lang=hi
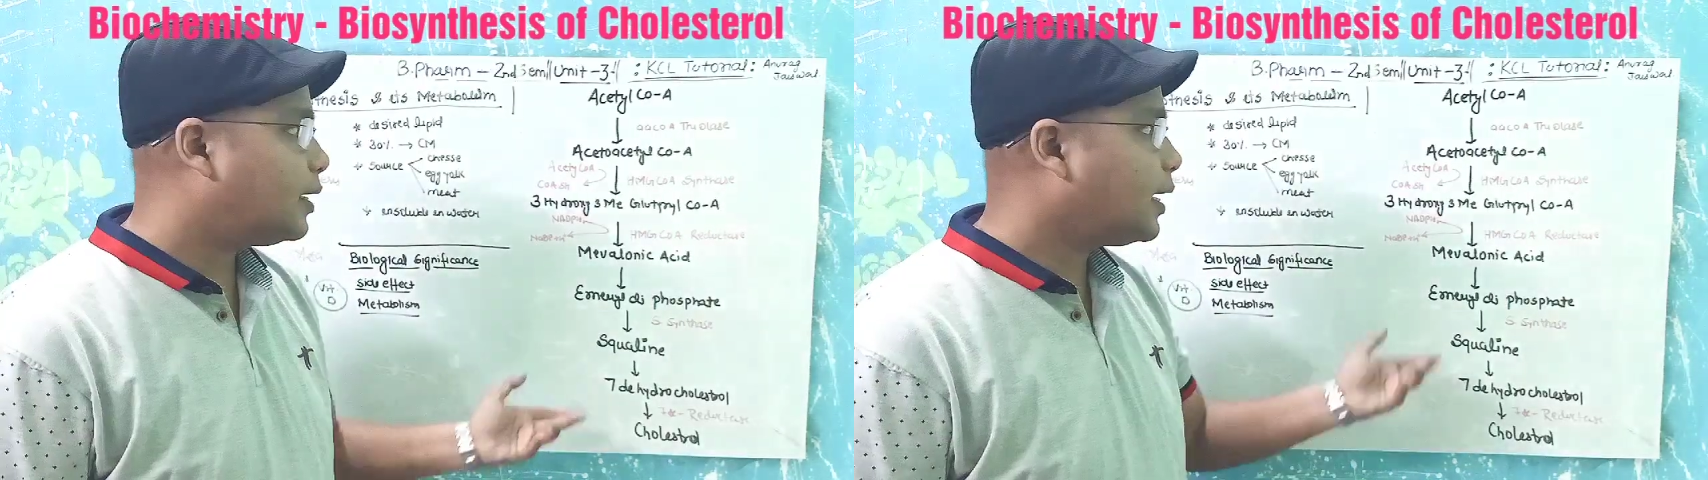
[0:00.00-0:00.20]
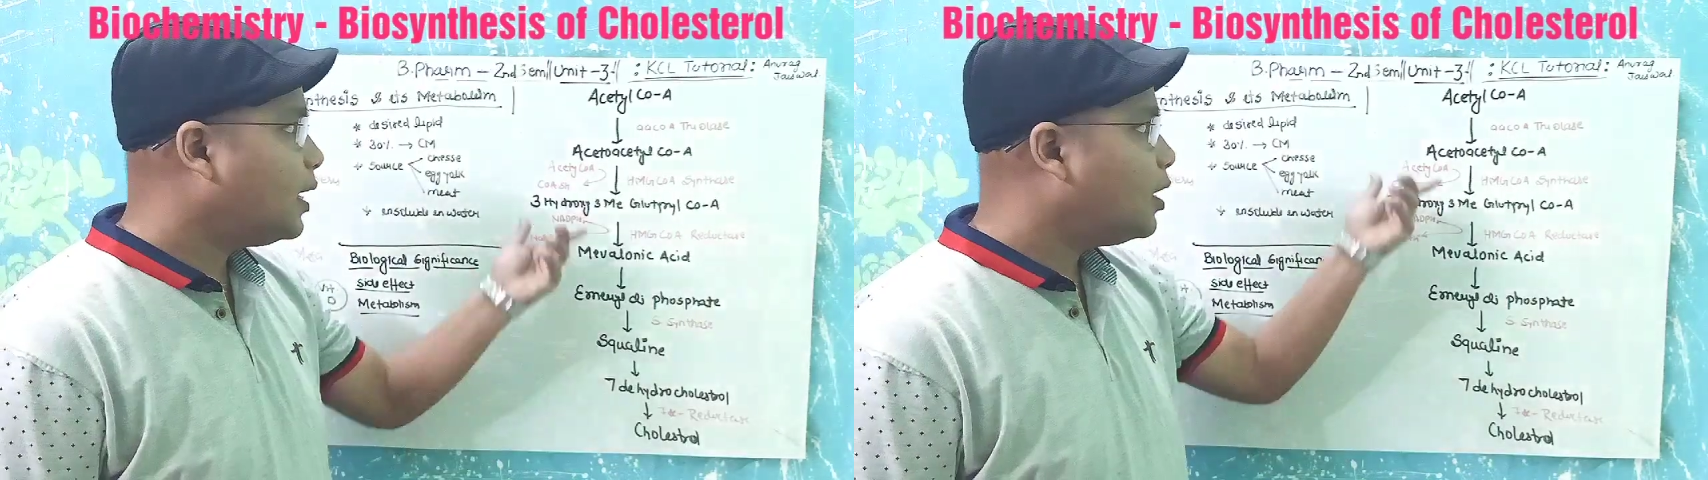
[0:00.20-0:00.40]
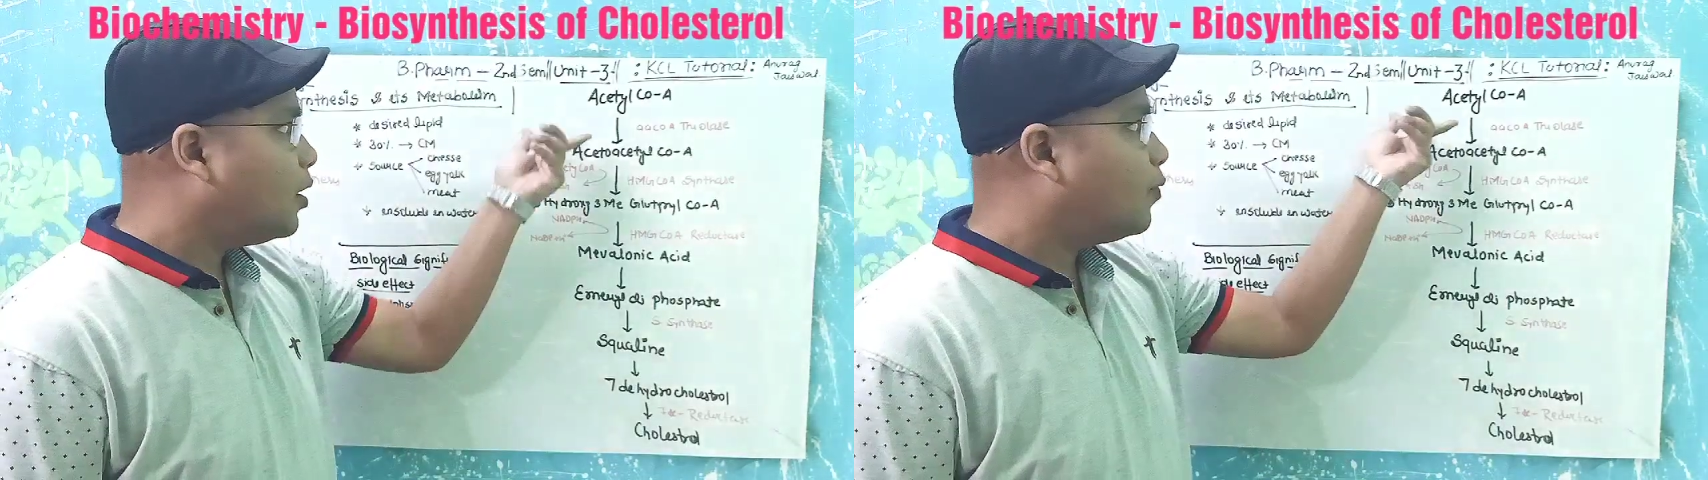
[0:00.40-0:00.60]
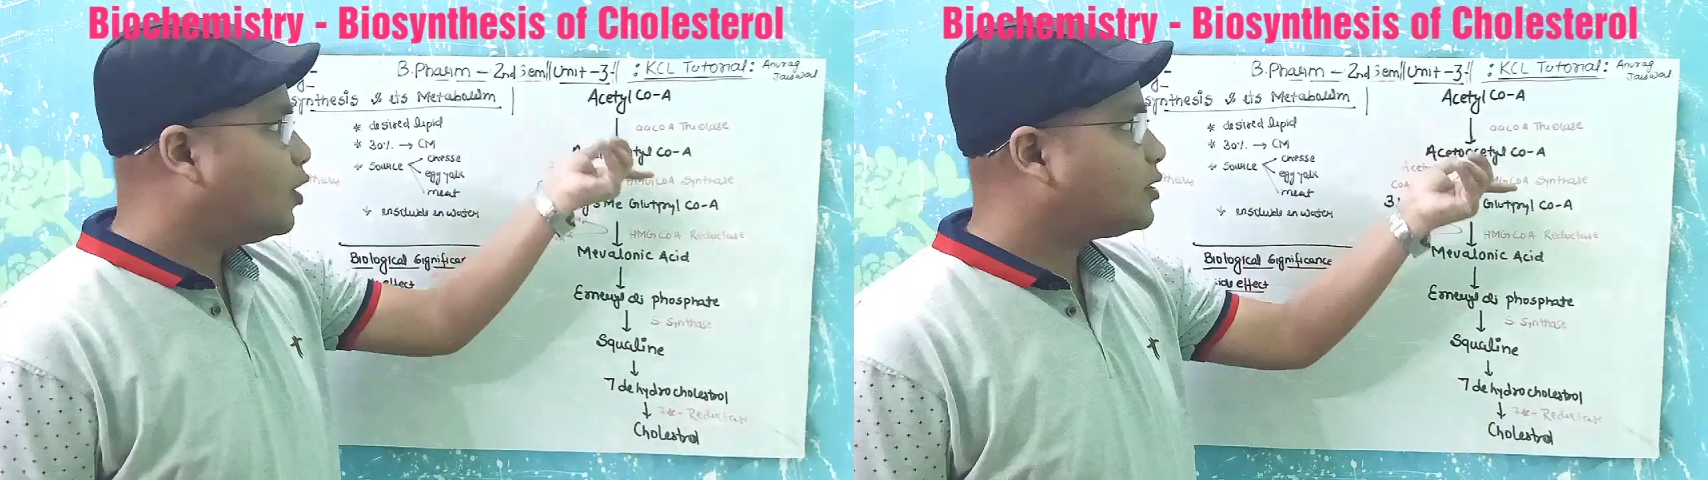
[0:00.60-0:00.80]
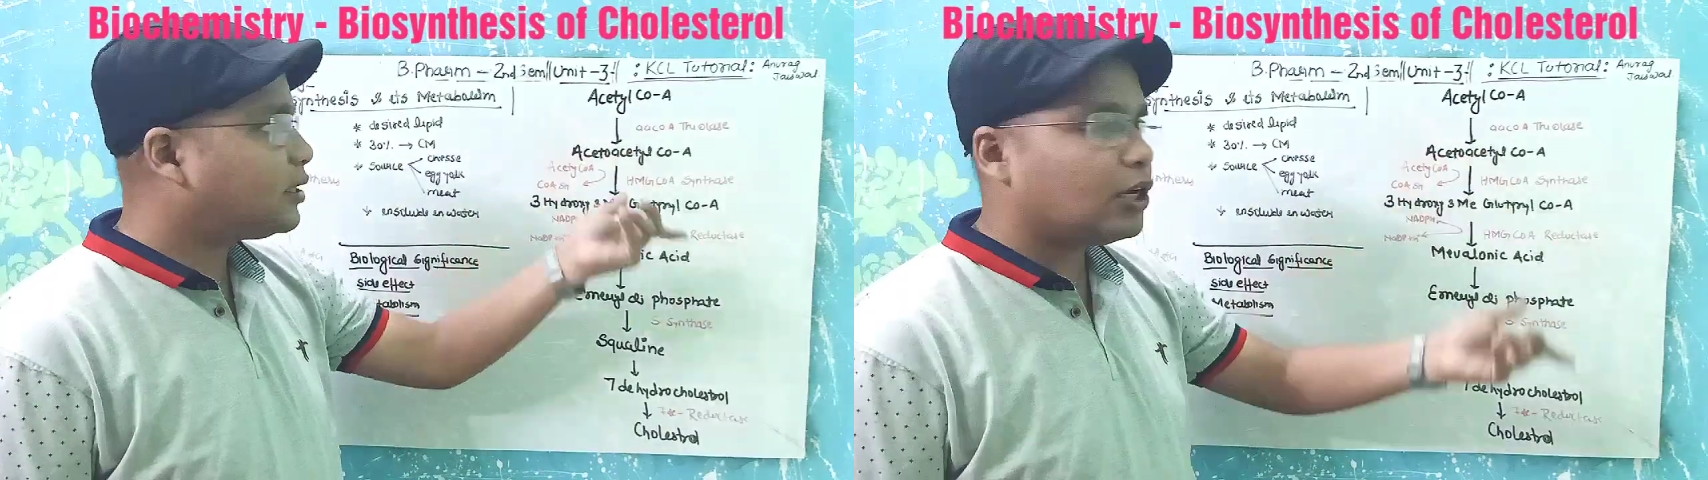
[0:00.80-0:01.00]
ठीक है
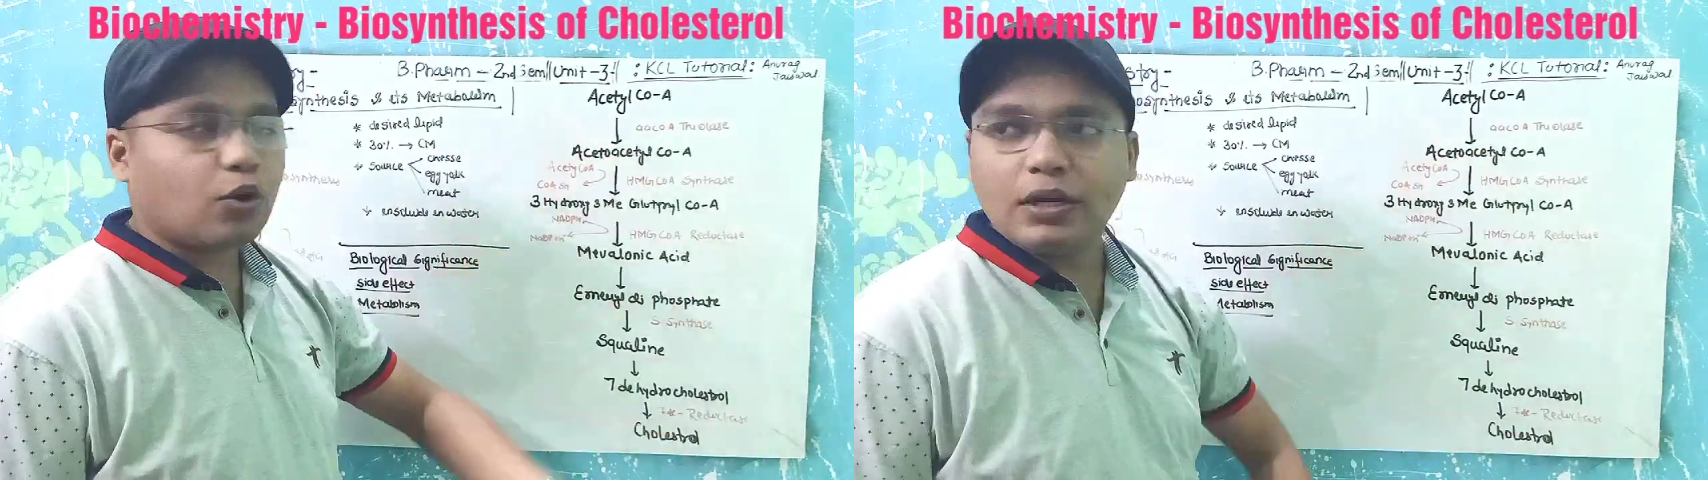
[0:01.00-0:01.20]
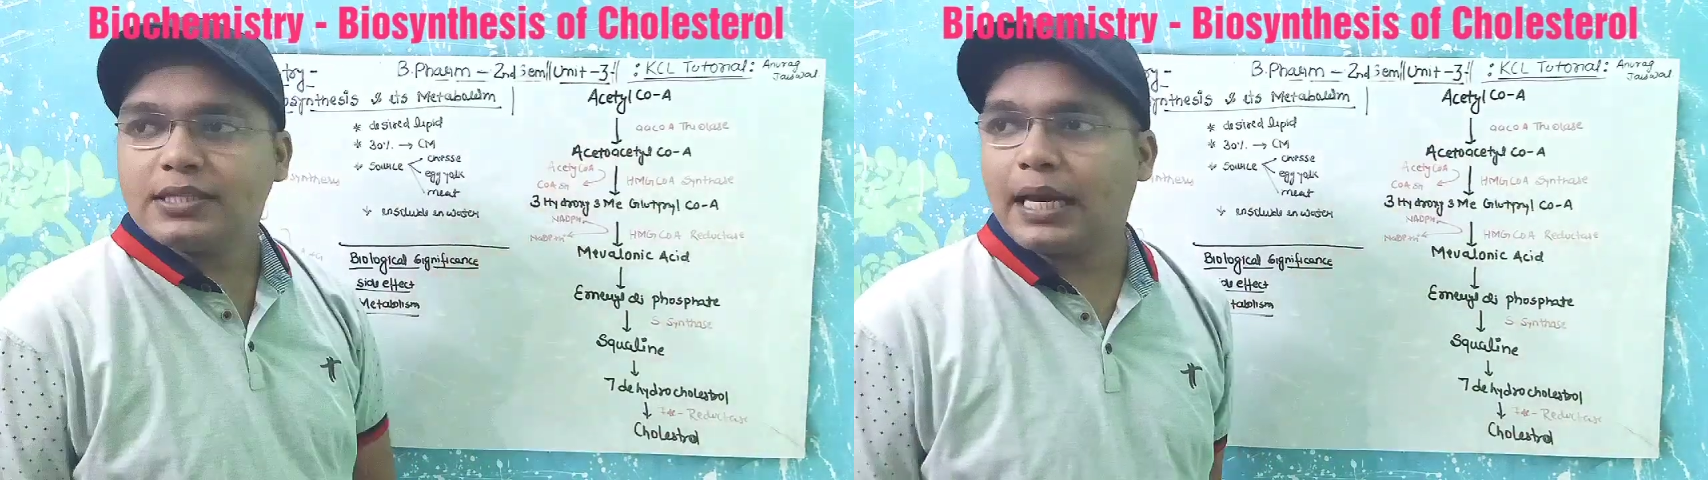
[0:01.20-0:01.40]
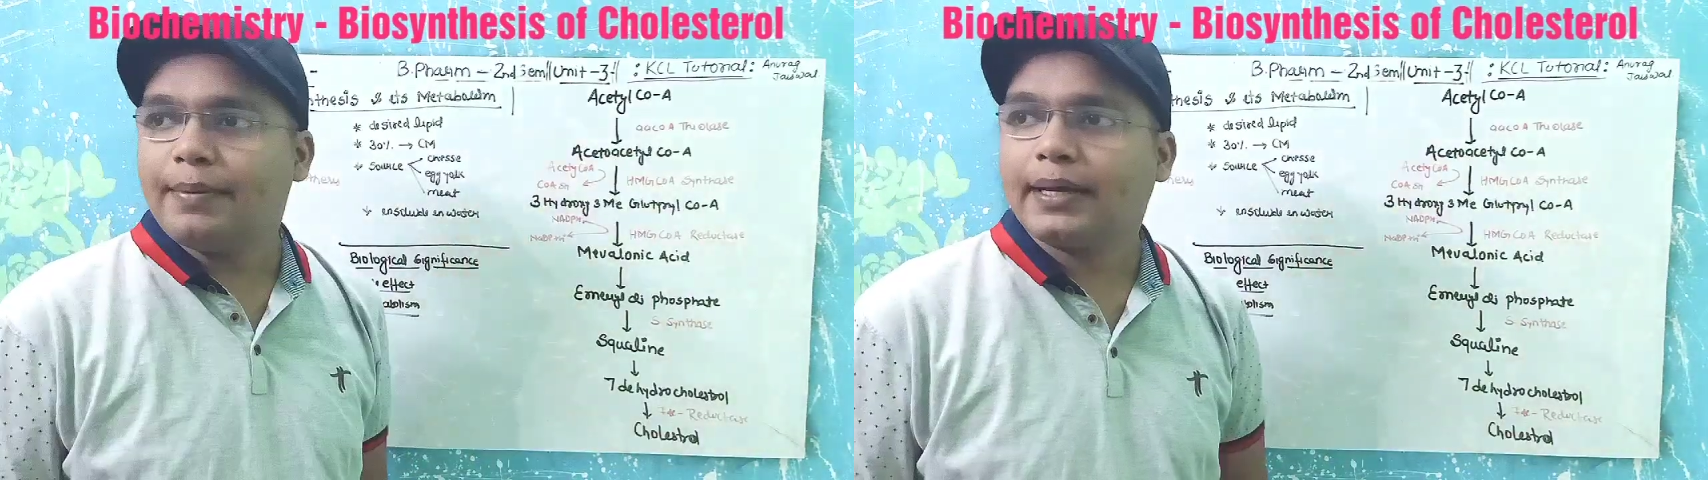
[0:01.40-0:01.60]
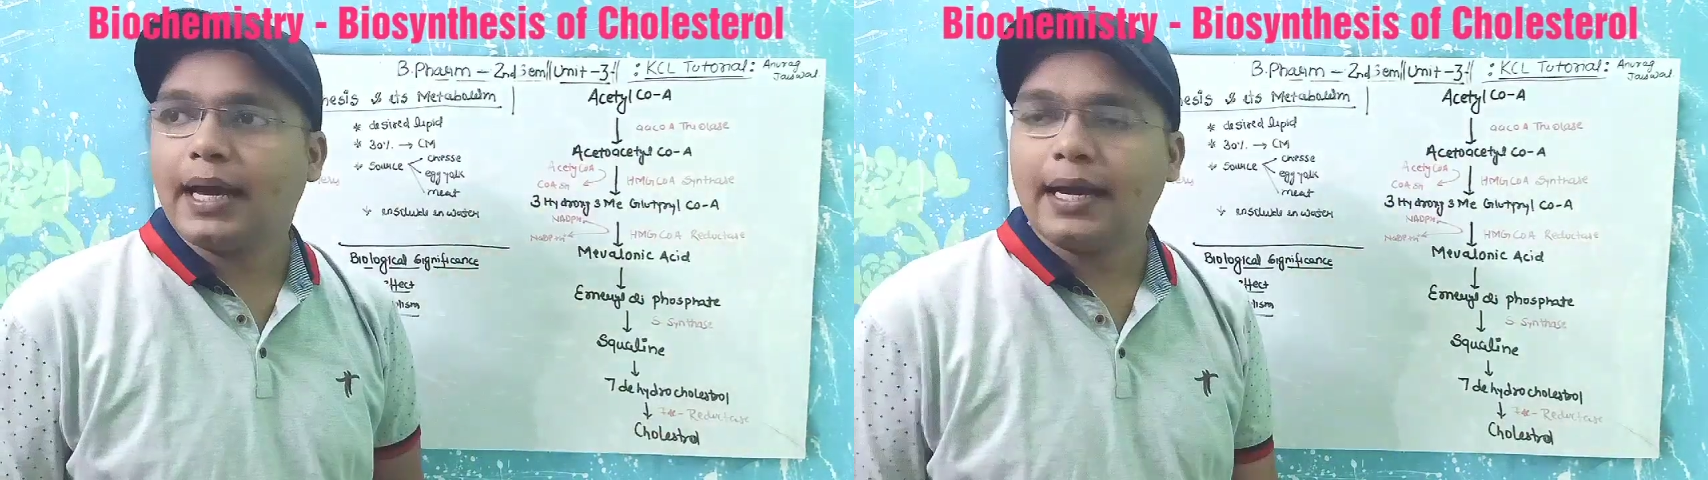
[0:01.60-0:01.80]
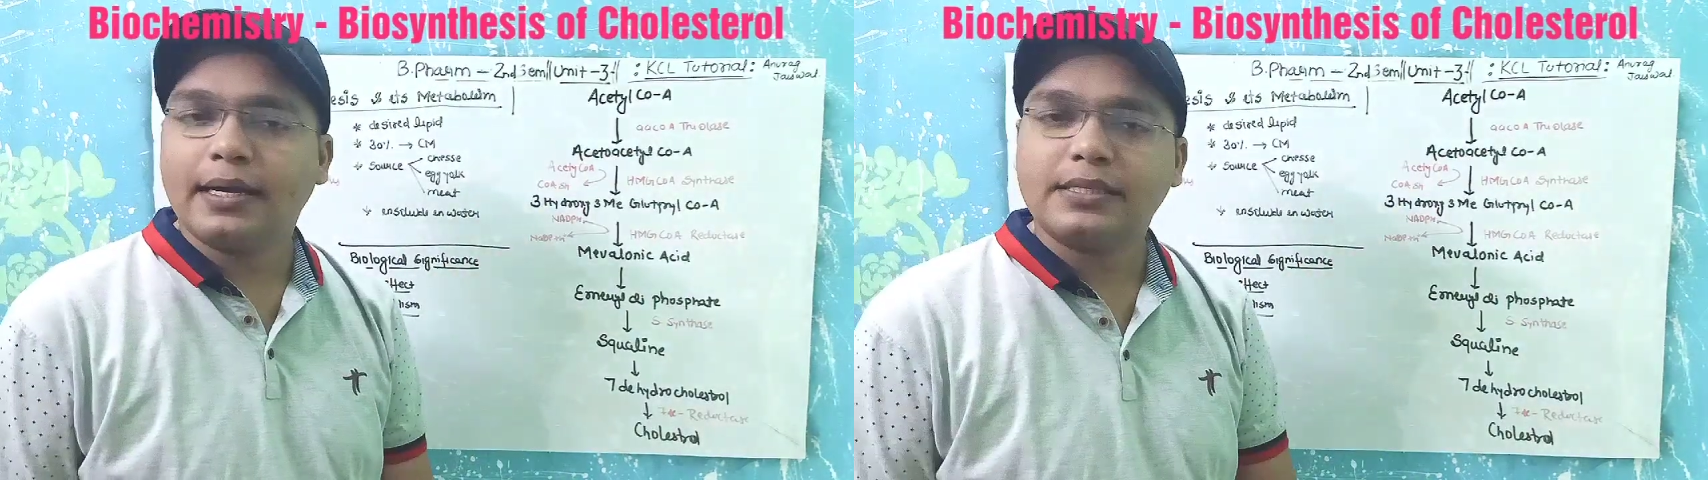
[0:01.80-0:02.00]
वो एसिटिल को कोएंजाइमे
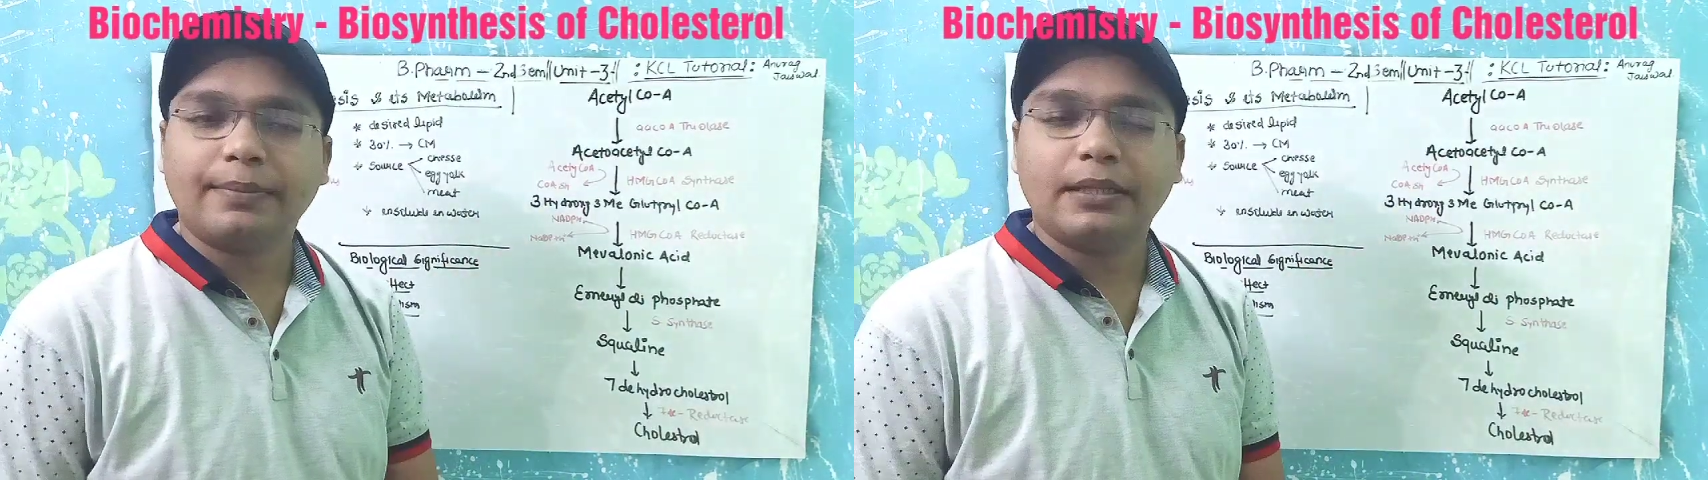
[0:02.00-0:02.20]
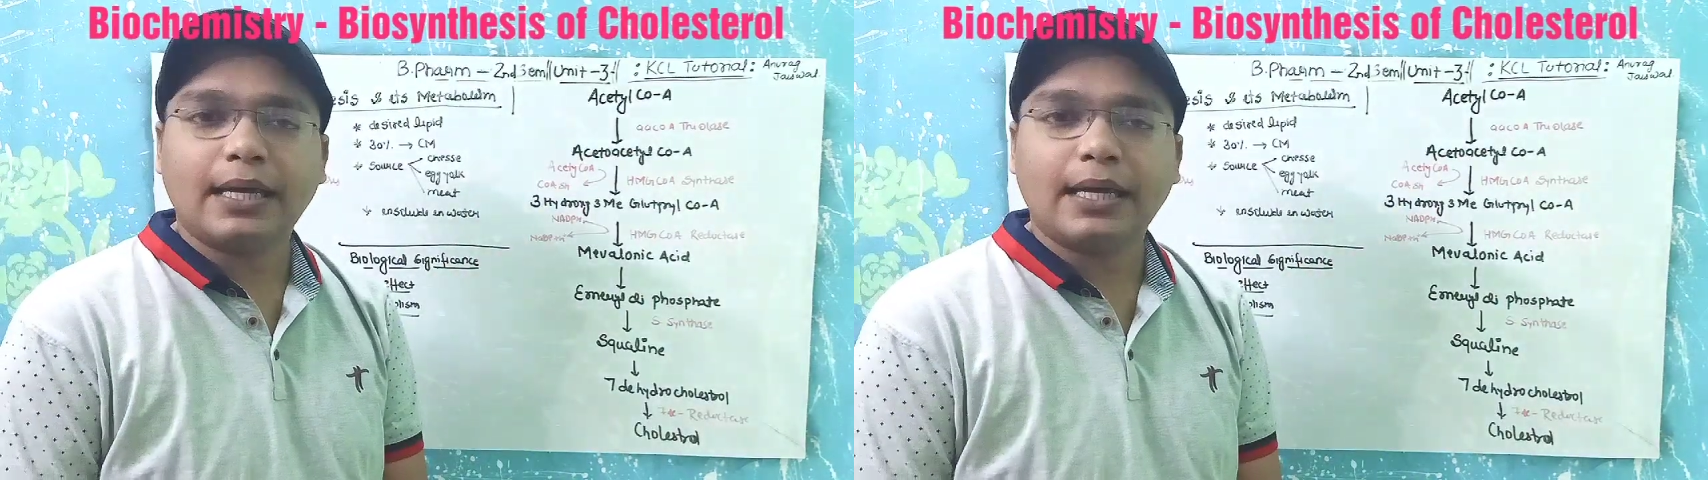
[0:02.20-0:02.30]
क्या है कैसे